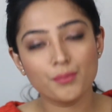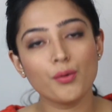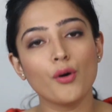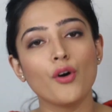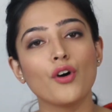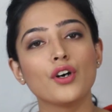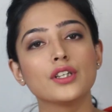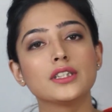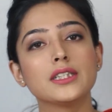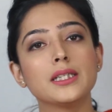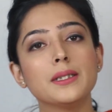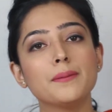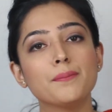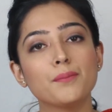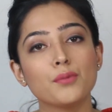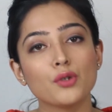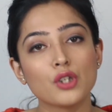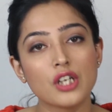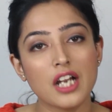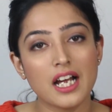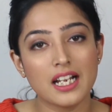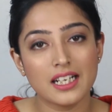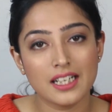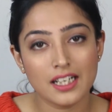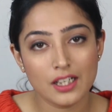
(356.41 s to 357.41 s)
बहुत ही
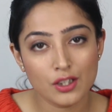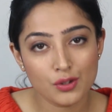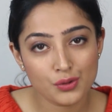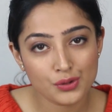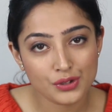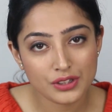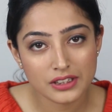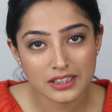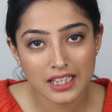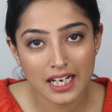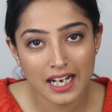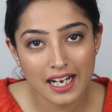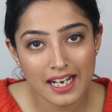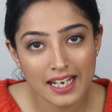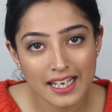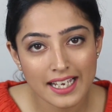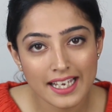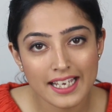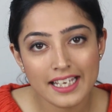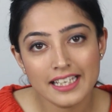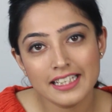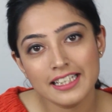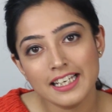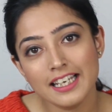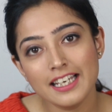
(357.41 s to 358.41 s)
पुराना नुस्खा
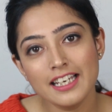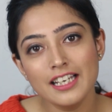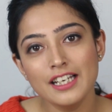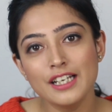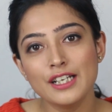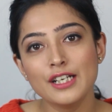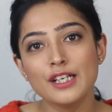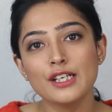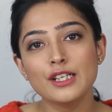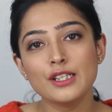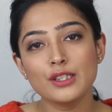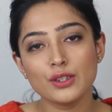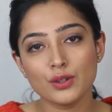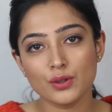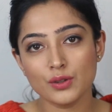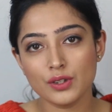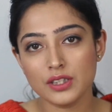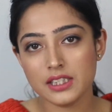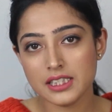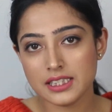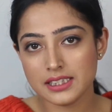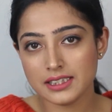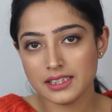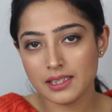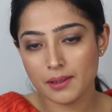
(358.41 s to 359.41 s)
है ये तो
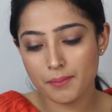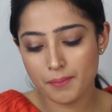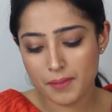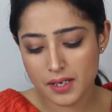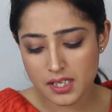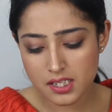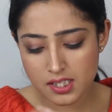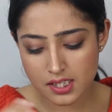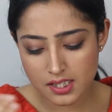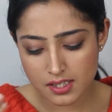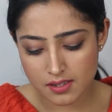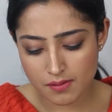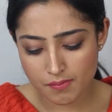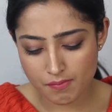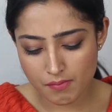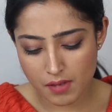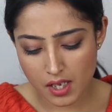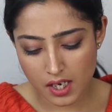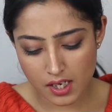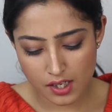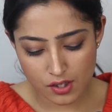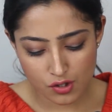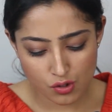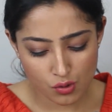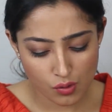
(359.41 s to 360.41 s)
इसे बस
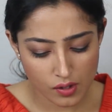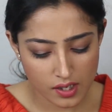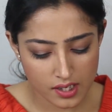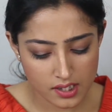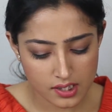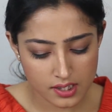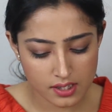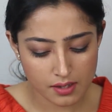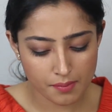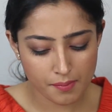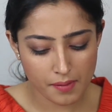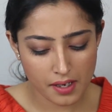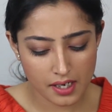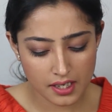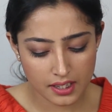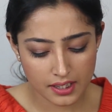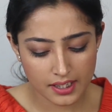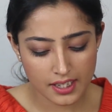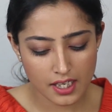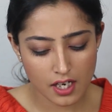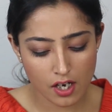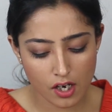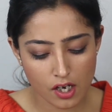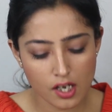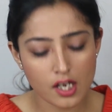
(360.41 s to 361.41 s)
मैंने जो है इस्तेमाल
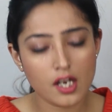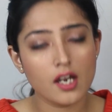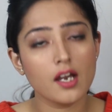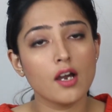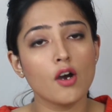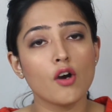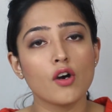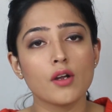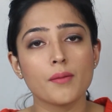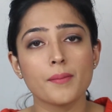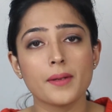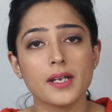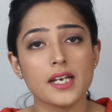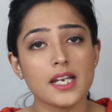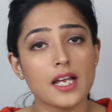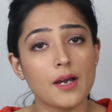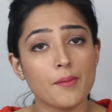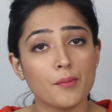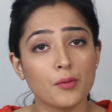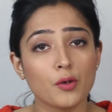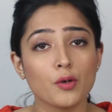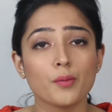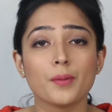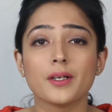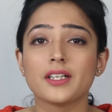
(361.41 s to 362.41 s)
किया है और मैंने
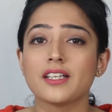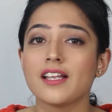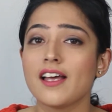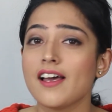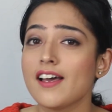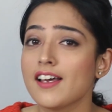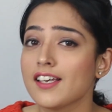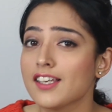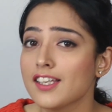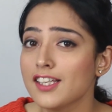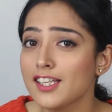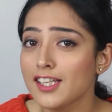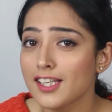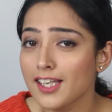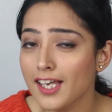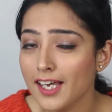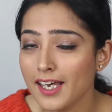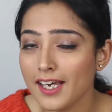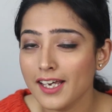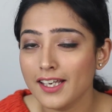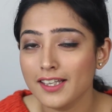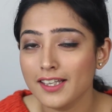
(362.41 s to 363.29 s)
आपको बताया कि ये